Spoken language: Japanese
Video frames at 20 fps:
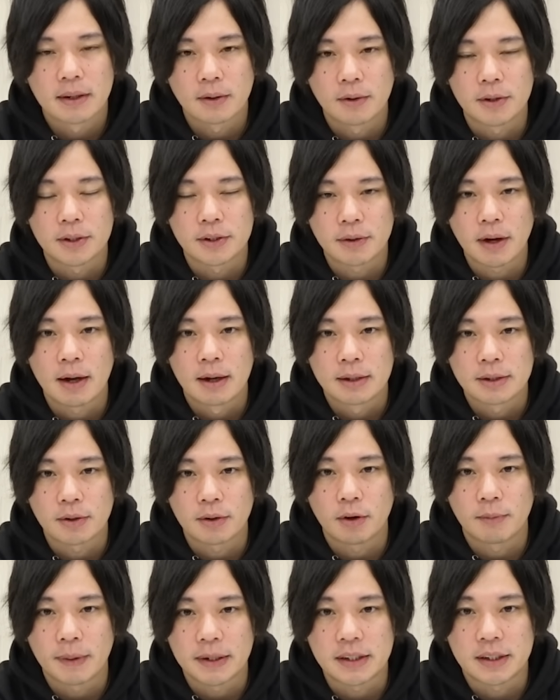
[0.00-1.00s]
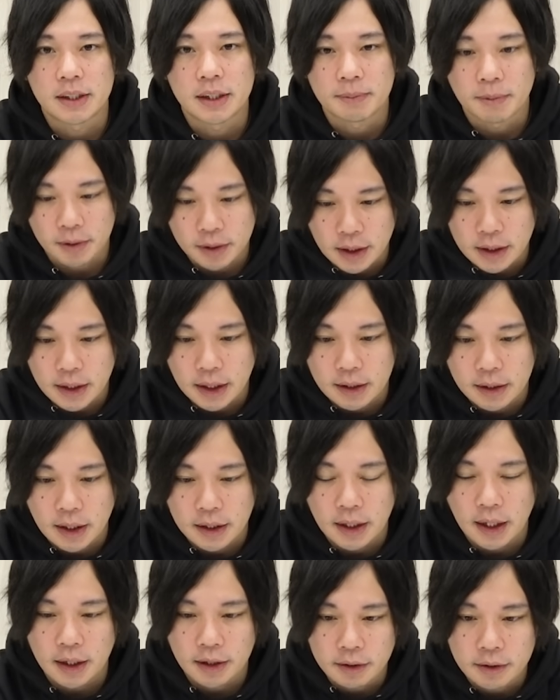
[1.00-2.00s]
こいつはそれをバッチリ持ってきてくれ
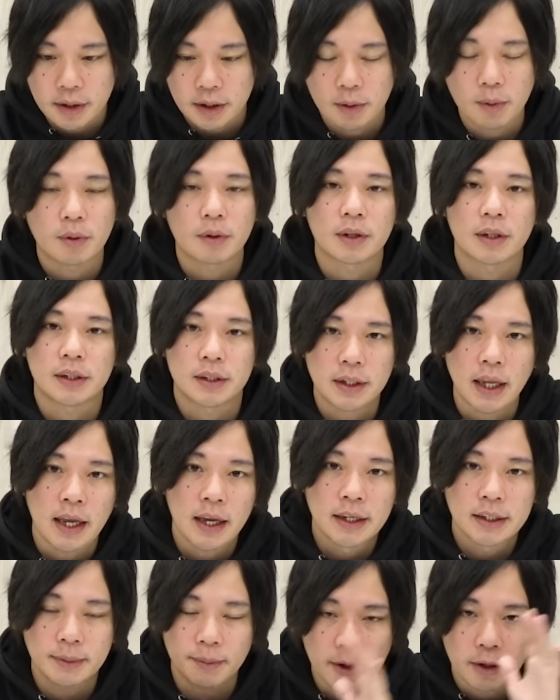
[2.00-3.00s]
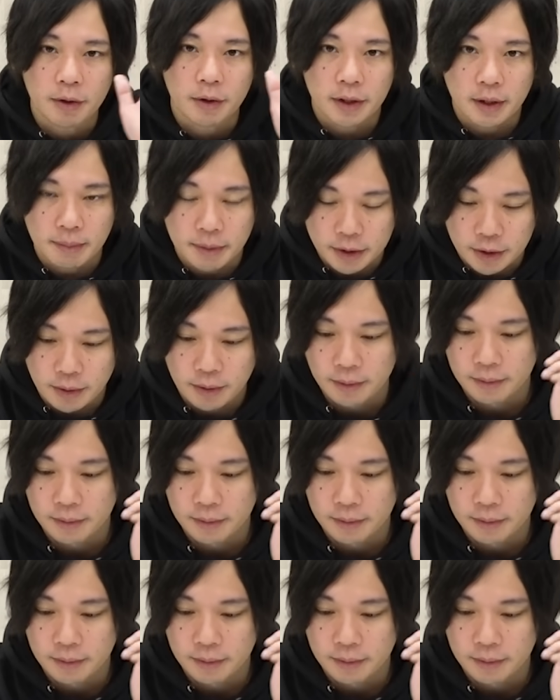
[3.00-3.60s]
ているってところですねじゃあもう一個いってみましょ